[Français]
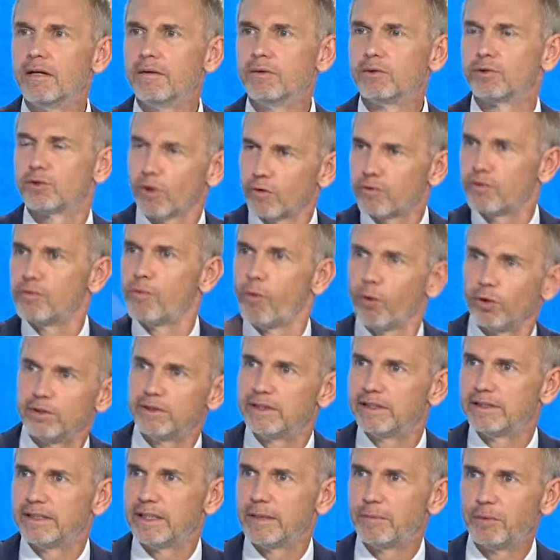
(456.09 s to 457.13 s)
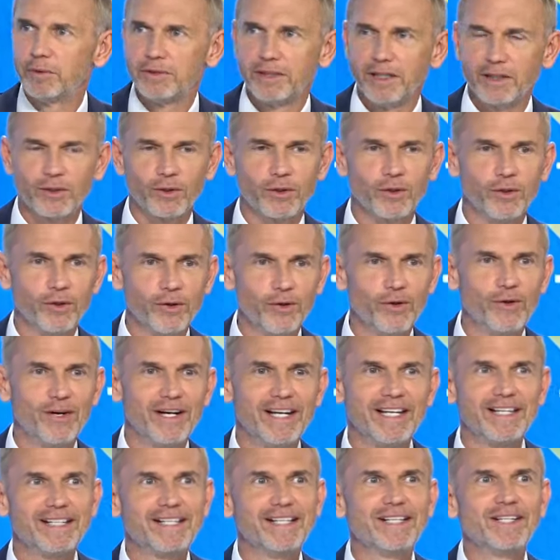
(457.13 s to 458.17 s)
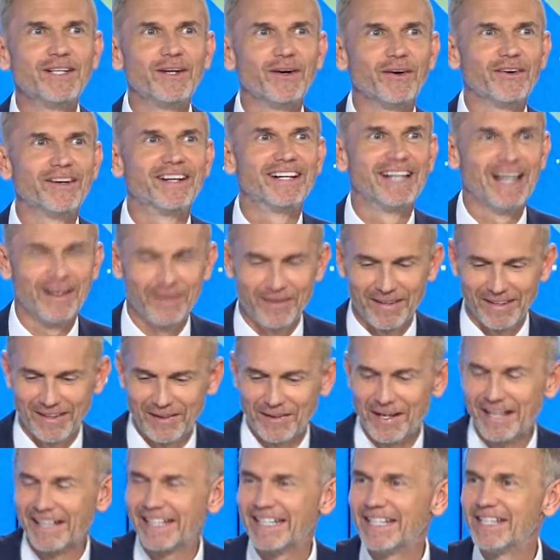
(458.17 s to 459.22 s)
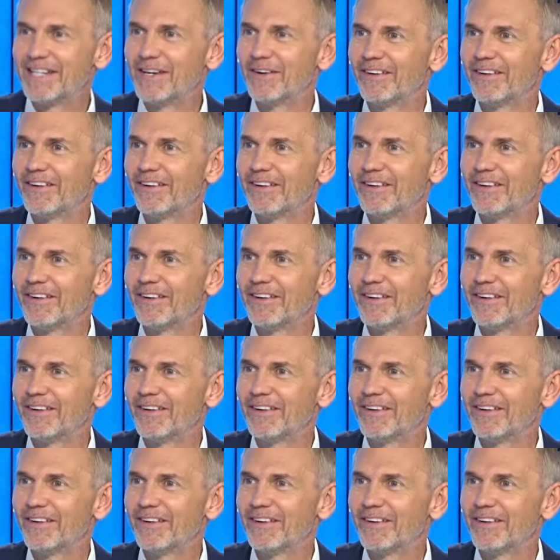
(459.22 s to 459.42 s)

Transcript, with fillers: sans que vous me redisiez peut-être la proximité du client. Les clients